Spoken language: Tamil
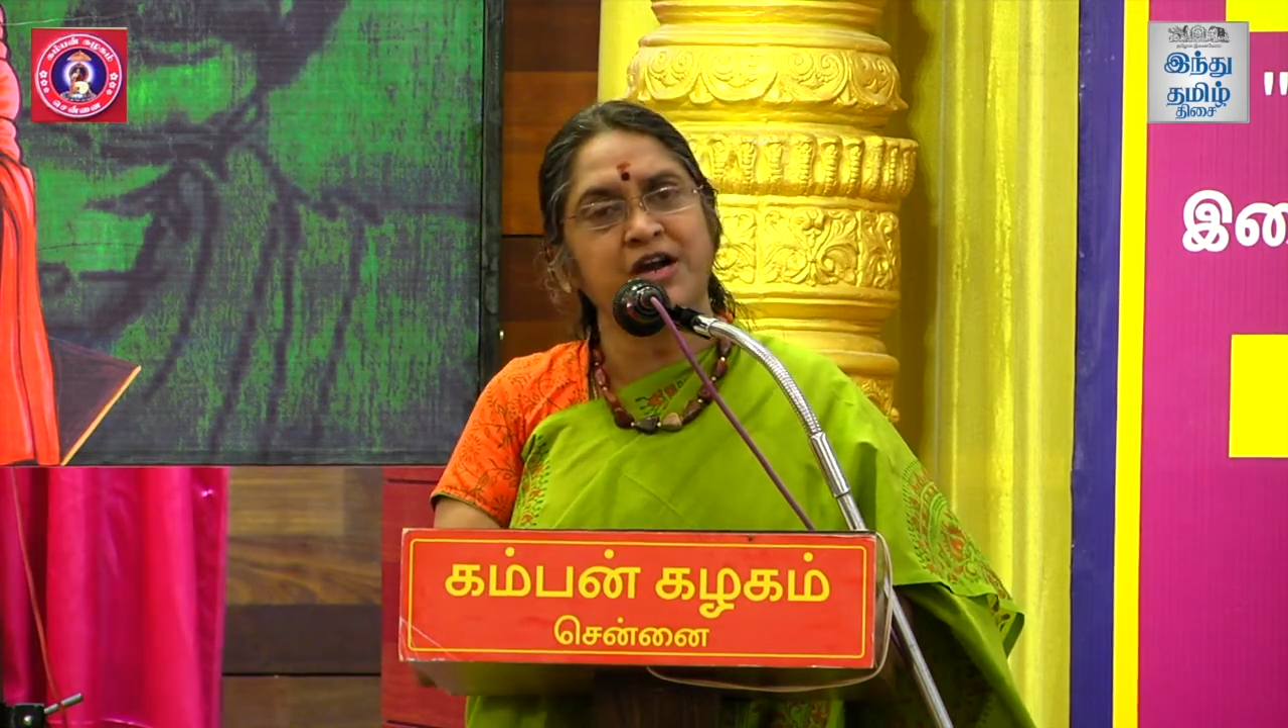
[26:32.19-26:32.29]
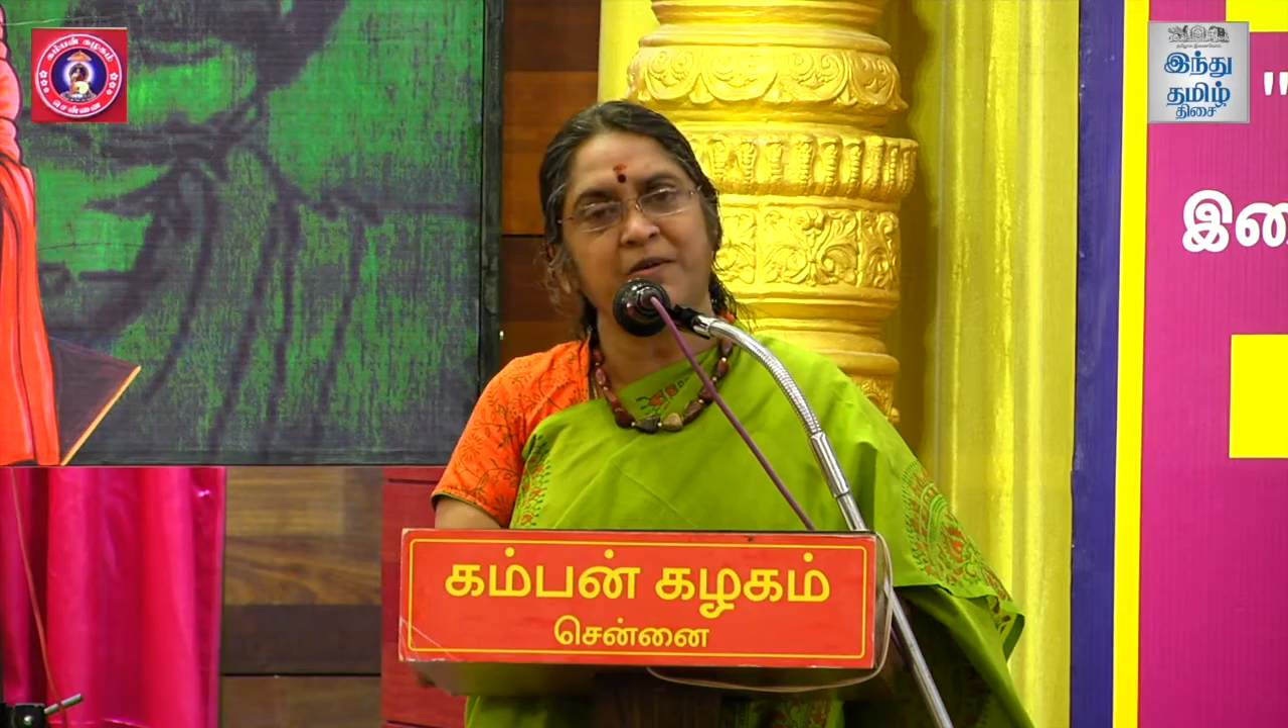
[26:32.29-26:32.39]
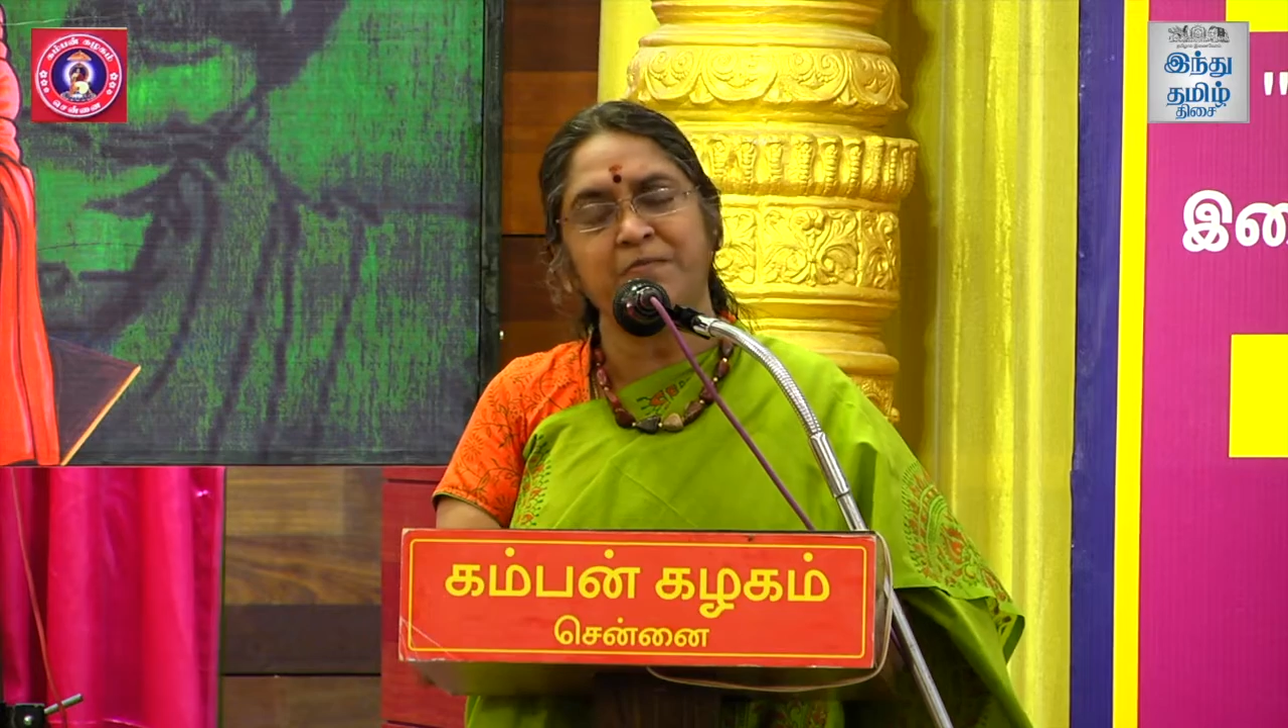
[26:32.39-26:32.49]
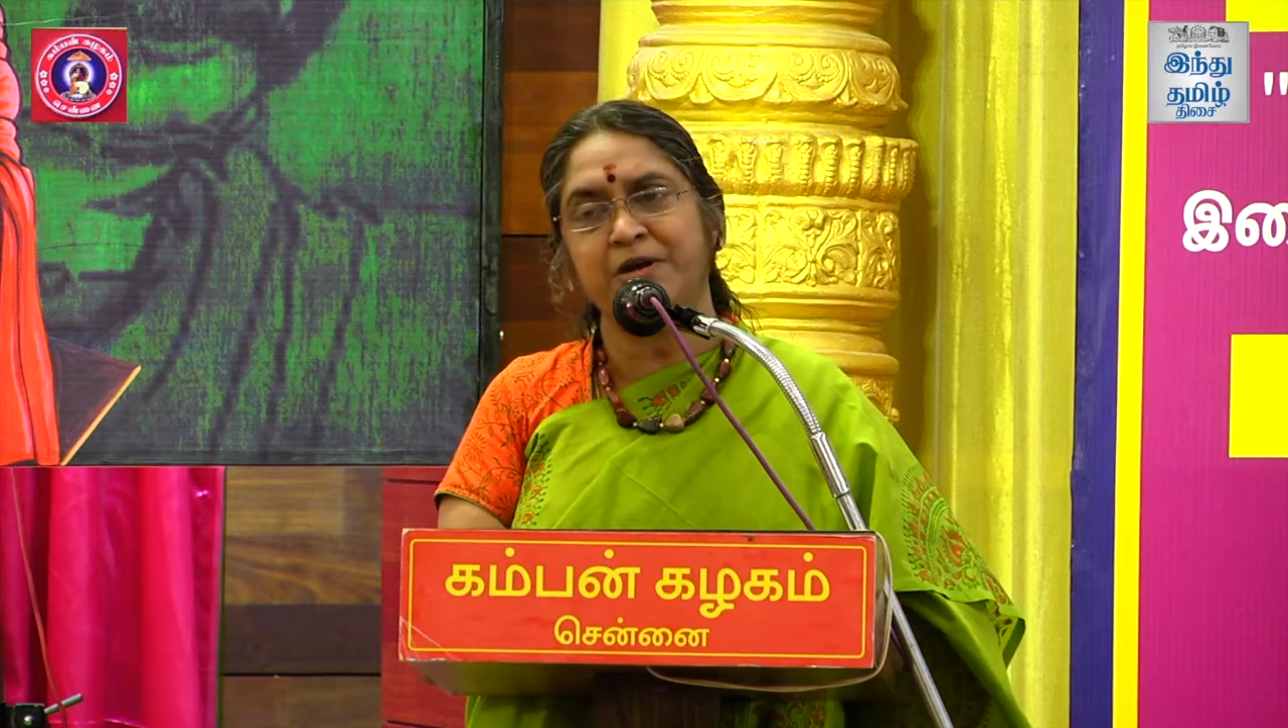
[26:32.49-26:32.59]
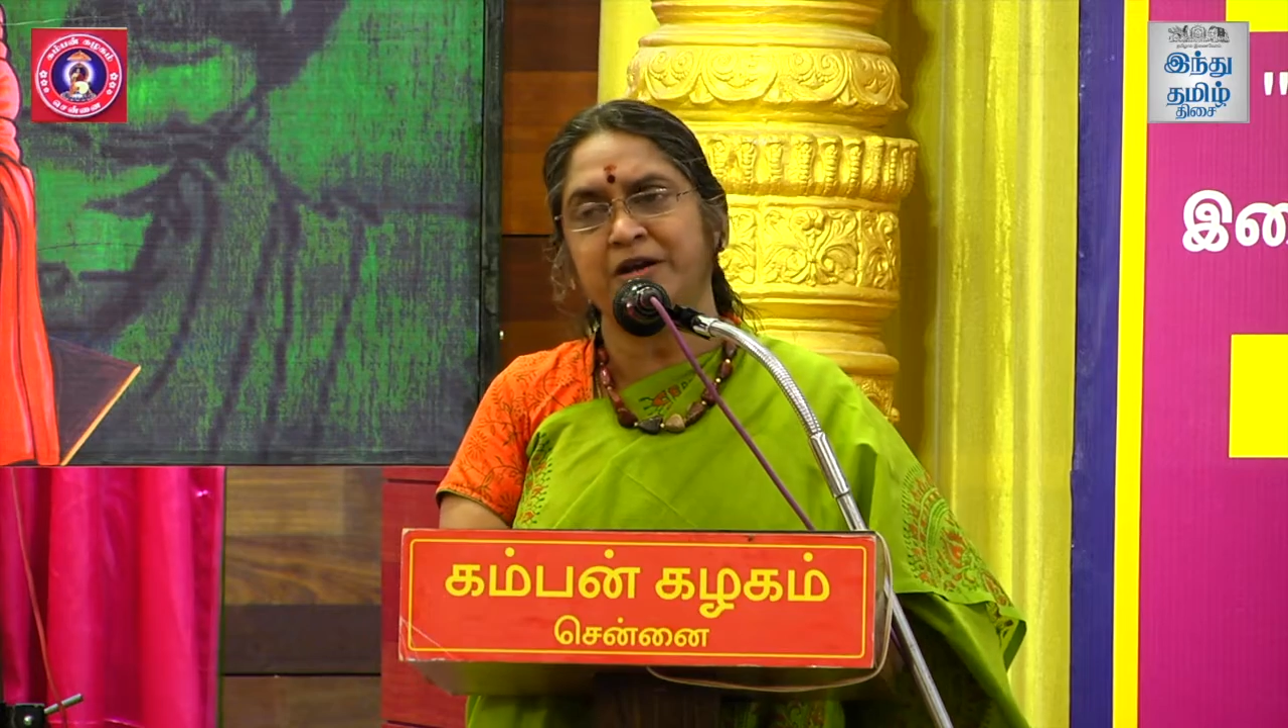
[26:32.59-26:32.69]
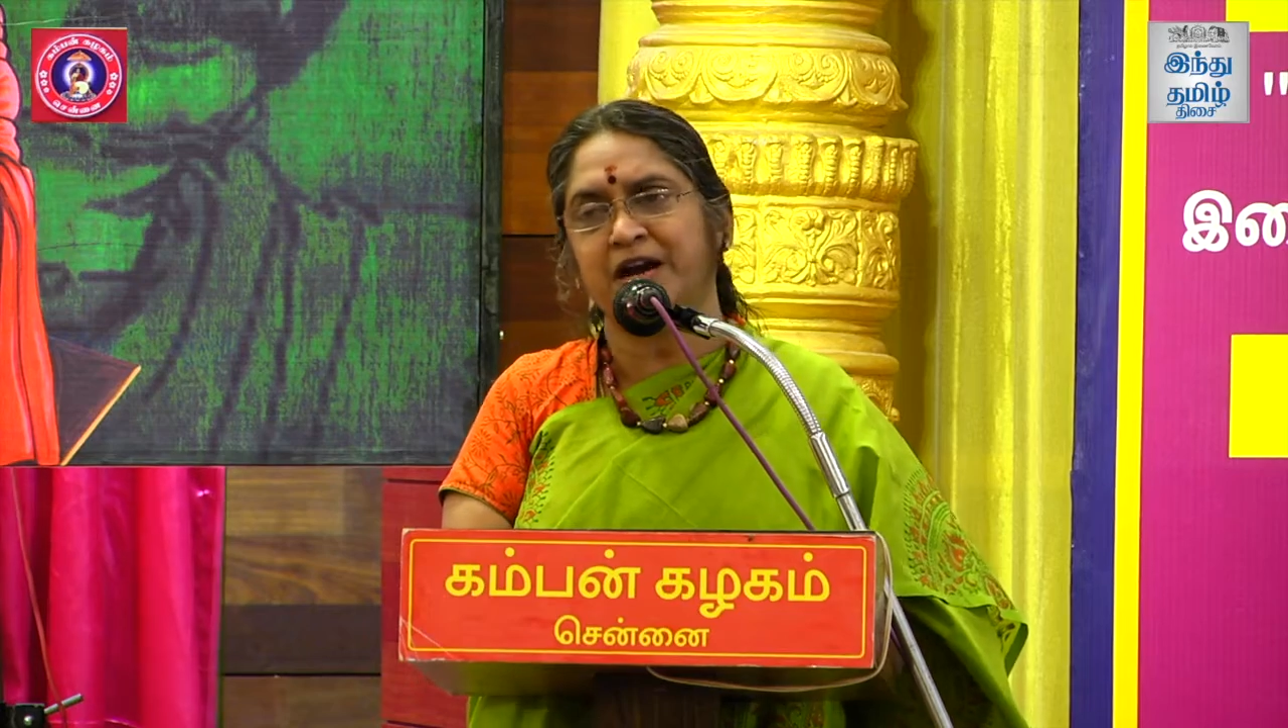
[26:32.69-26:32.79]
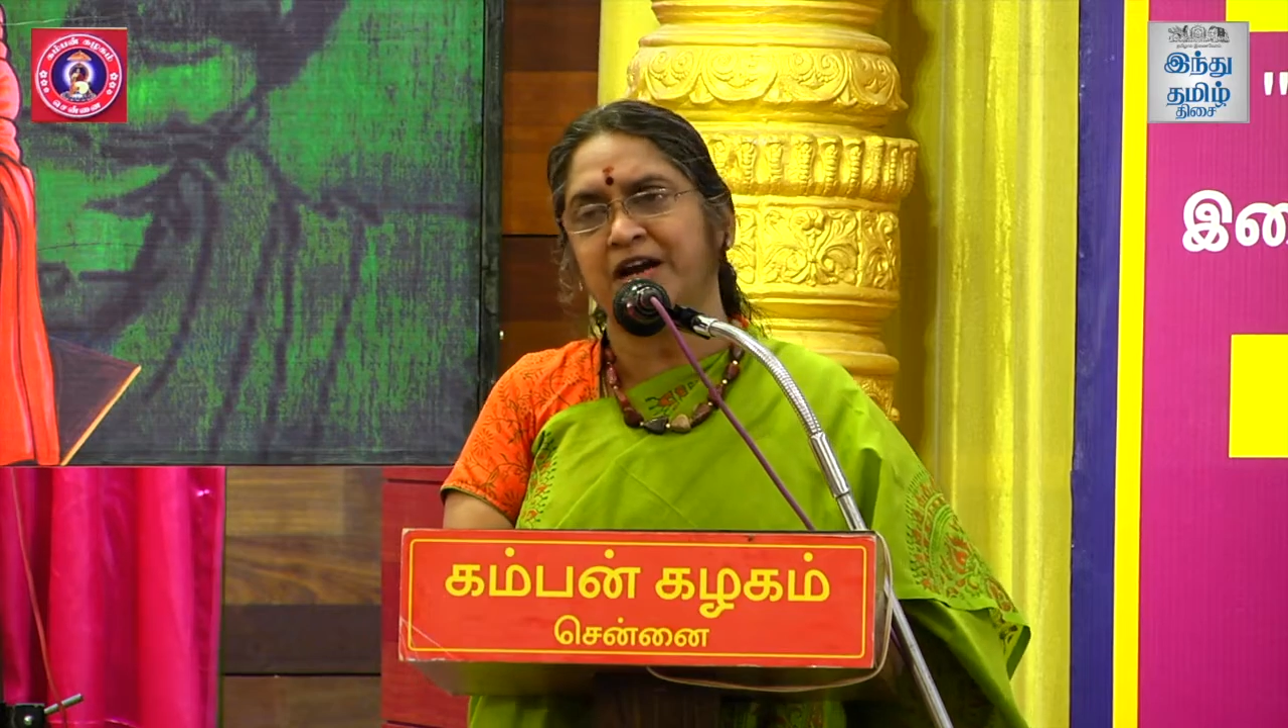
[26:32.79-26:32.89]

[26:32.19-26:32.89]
கம்பர்